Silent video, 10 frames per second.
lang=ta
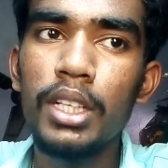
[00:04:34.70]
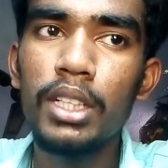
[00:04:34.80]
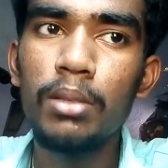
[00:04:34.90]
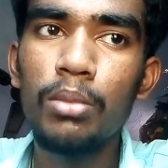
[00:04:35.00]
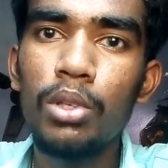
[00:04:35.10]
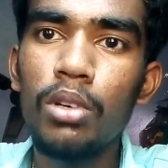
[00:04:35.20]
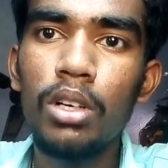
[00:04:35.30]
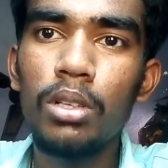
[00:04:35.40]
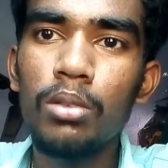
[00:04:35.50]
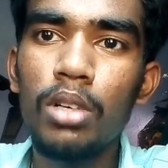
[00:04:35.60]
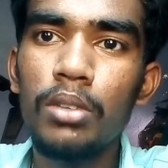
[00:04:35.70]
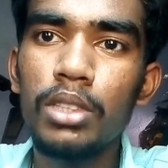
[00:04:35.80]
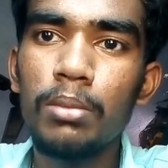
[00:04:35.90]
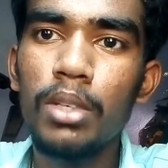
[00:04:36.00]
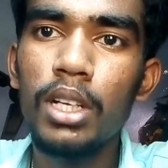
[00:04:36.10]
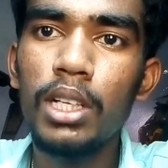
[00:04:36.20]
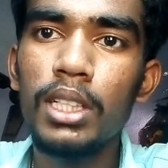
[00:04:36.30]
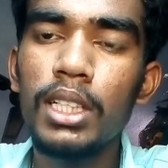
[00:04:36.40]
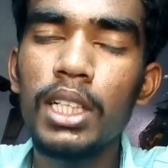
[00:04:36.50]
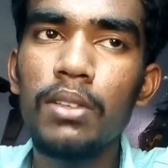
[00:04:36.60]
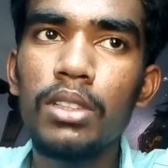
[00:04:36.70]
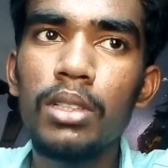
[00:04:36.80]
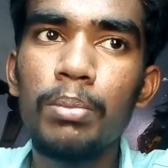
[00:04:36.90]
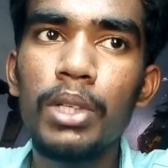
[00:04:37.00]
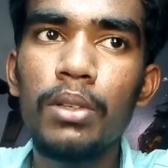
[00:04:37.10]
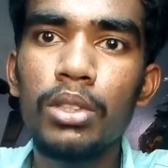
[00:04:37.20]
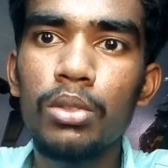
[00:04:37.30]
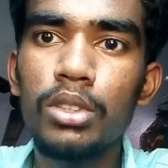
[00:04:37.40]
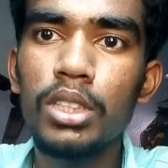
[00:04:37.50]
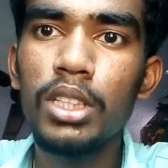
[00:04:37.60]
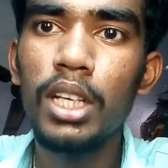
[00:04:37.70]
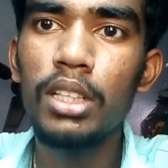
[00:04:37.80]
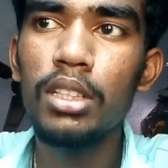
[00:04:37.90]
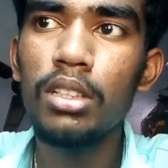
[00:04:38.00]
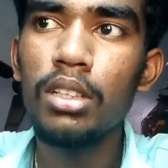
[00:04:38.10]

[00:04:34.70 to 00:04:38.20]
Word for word: நீங்கள் புக் வாங்குறவங்க கூட அவசியம் இல்லை இல்லைன்னா வந்து ப்ரீவியஸ் கொஸ்டின் அது